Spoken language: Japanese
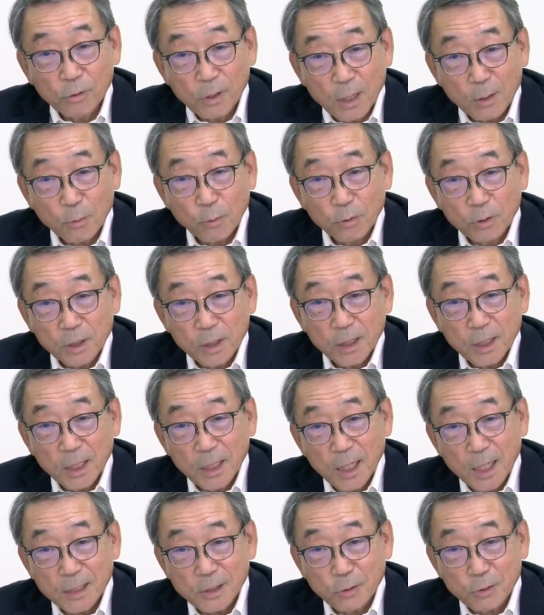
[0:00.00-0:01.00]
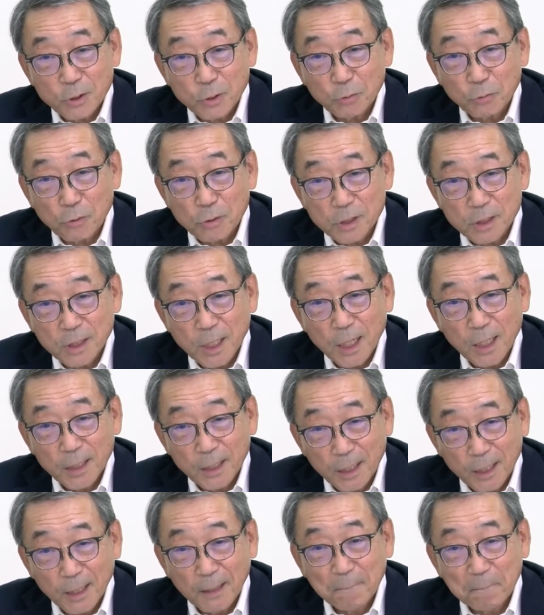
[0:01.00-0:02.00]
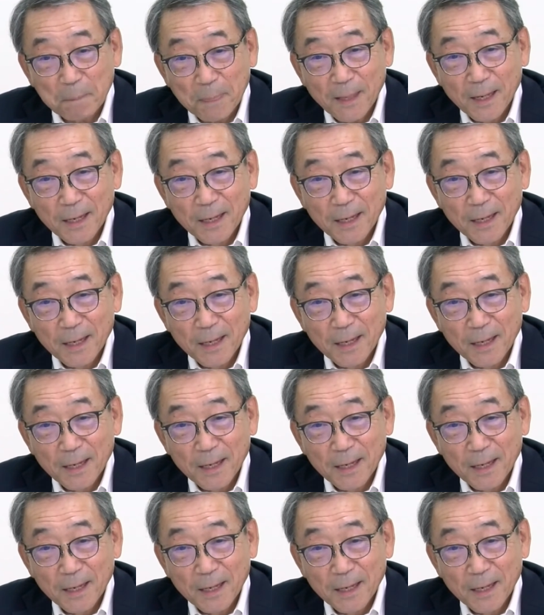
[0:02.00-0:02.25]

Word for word: ろが公認会計士の仕事をしないで、